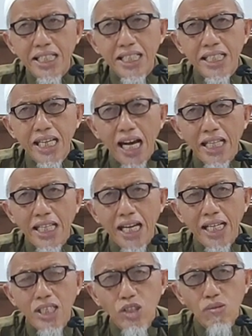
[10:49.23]

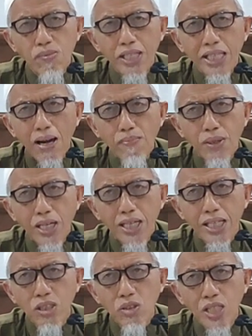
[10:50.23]
isti'adah itu minta
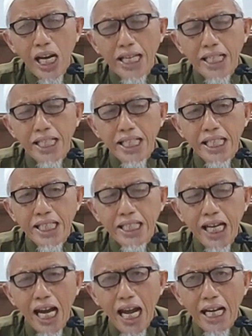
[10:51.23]
perlindungan
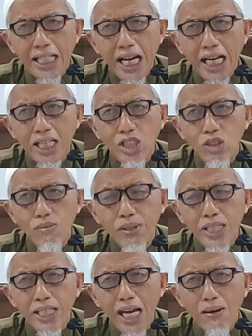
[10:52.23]
isti'anah itu
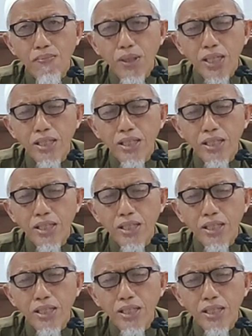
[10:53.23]
minta